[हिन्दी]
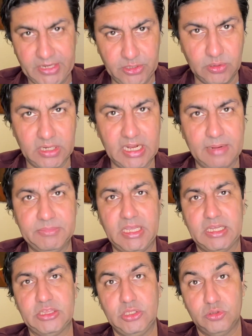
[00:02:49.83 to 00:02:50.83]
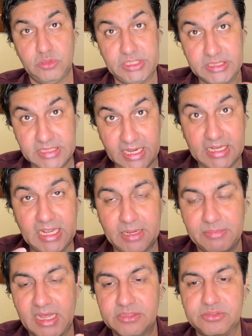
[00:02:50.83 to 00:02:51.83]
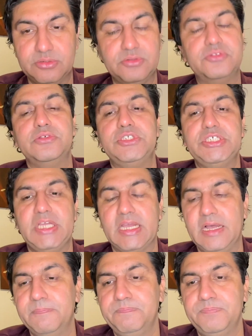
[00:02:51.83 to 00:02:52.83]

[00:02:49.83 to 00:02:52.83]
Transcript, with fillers: वीडियो अगर आप देखते हो तो ये देखने के बाद जरूर सोचिएगा